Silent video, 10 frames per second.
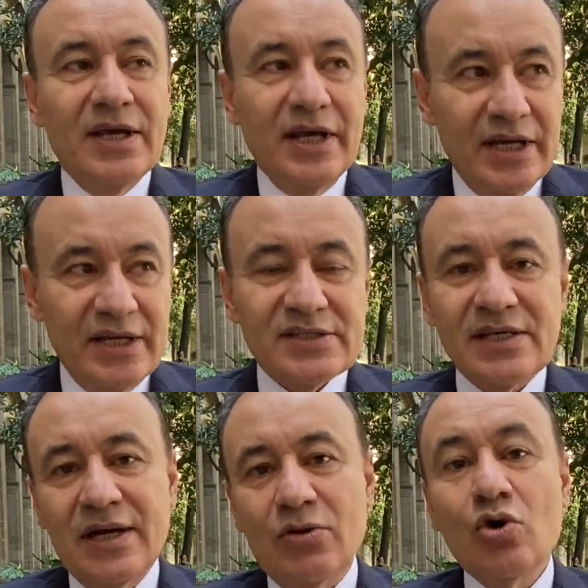En
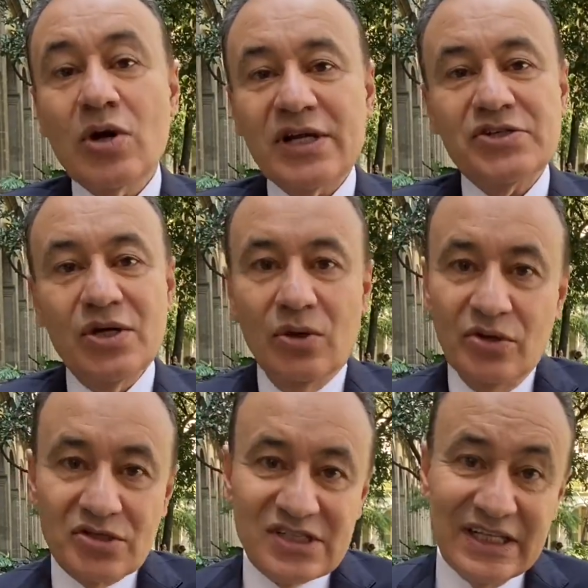esa ocasión
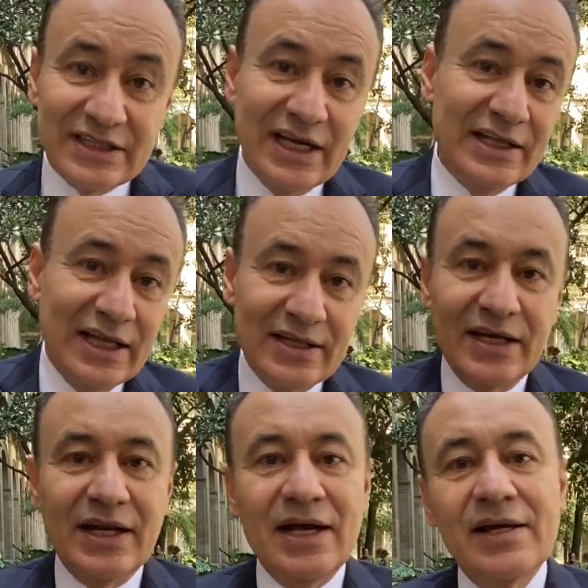se
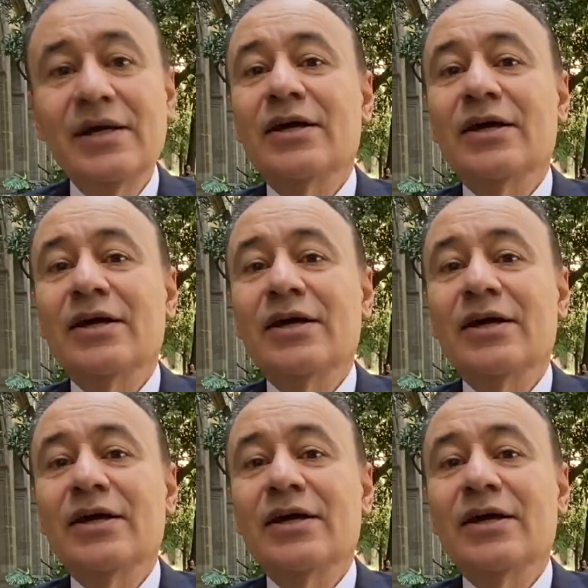trasladará